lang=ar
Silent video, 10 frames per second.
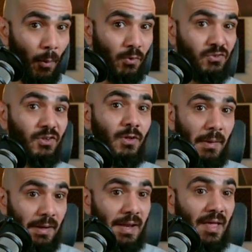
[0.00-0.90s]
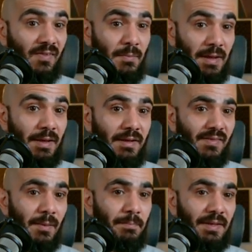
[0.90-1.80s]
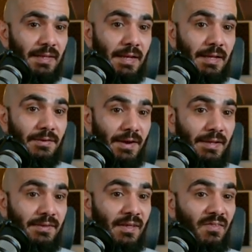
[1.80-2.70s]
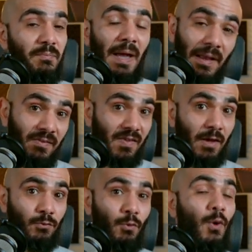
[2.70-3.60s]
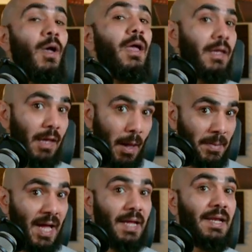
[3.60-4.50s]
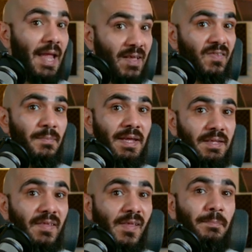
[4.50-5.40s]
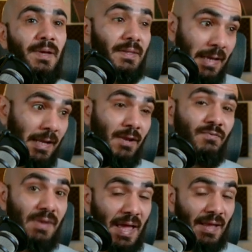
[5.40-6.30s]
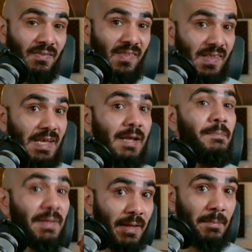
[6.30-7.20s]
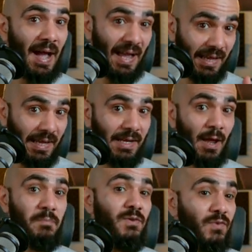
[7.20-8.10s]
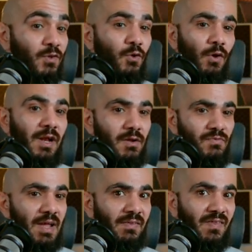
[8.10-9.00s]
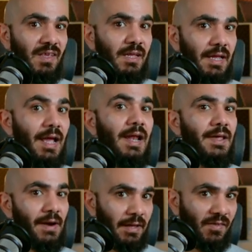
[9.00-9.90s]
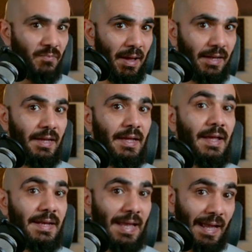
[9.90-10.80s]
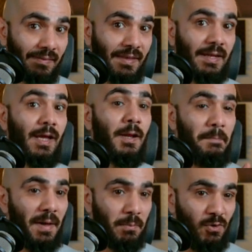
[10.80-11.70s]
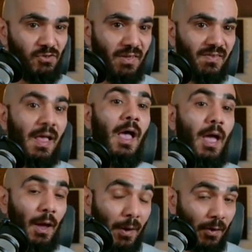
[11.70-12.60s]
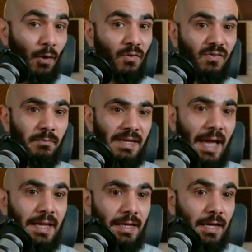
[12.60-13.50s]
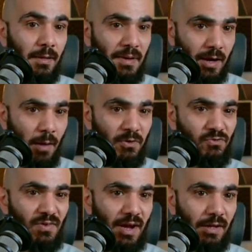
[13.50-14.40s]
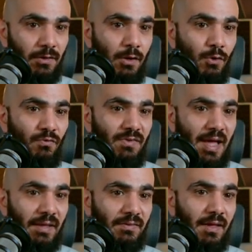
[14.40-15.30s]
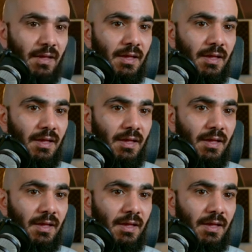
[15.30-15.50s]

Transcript: اول شيء طبعا لازم اني ثبت الجريدينس بحد ذاته كمان لازم اني ثبت الفلات سيل مثل ما حكينا بفيديو الفلات سيل اللي رح يسمح لي اني اعدل البرميشنز الخاصة بهي البرامج فرح نقول له فلات